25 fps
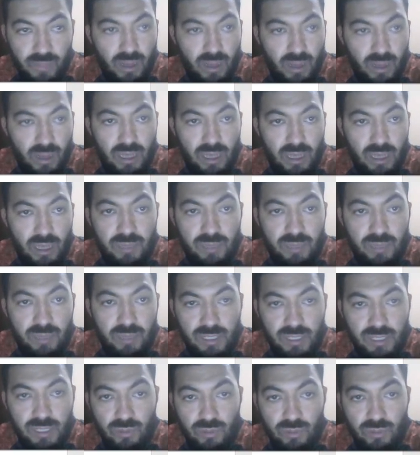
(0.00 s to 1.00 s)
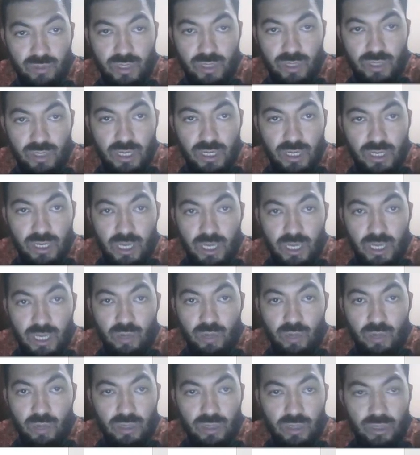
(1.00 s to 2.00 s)
aquí pasamos eh,
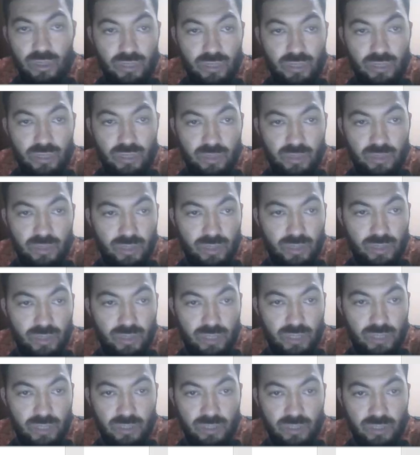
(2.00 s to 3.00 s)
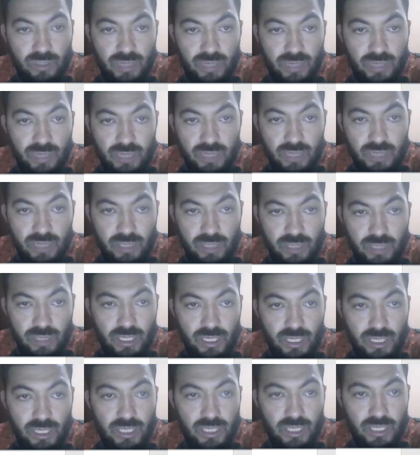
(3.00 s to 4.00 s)
como tal los términos que son semejantes ya que
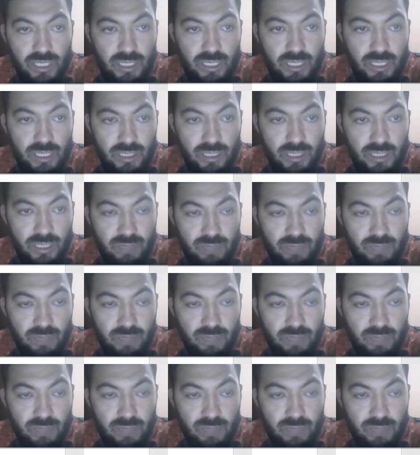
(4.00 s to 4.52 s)
tienen